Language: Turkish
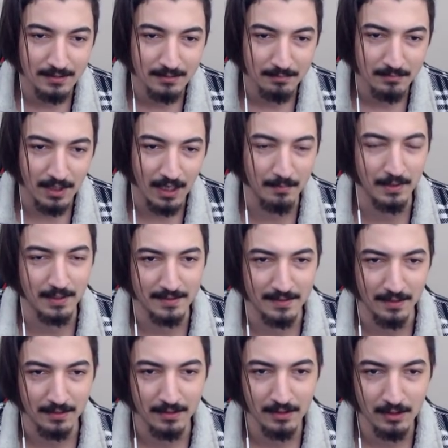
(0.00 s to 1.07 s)
Tamam neyse.
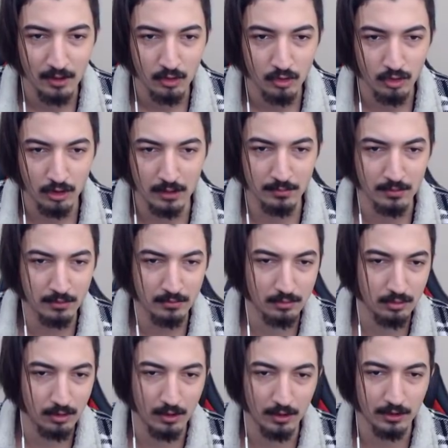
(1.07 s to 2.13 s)
Şöyle bir,
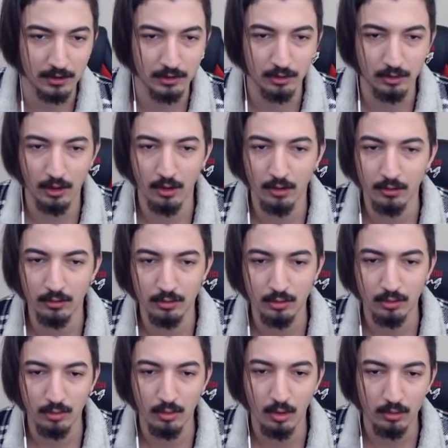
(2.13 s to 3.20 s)
şöyle iki, şöyle üç.
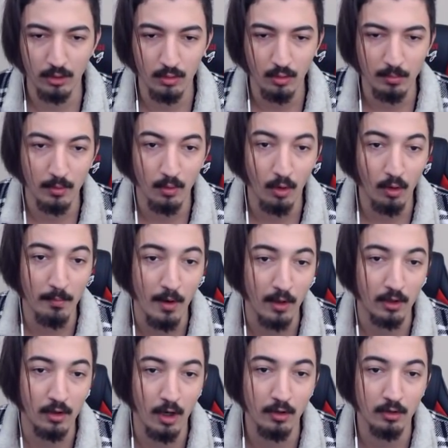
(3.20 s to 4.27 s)
Yok lan olma. Oo
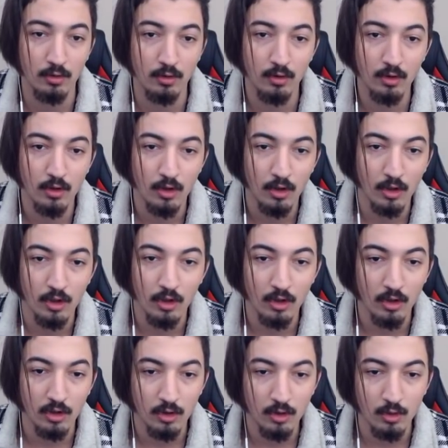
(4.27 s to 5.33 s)
Berkay.
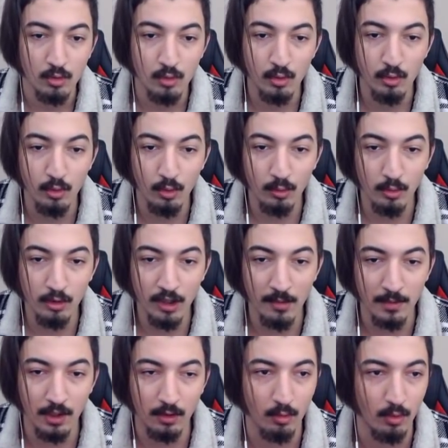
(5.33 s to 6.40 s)
Süzüldün yemin
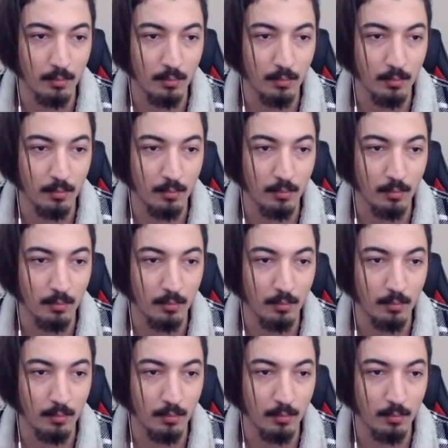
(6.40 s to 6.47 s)
ediyorum.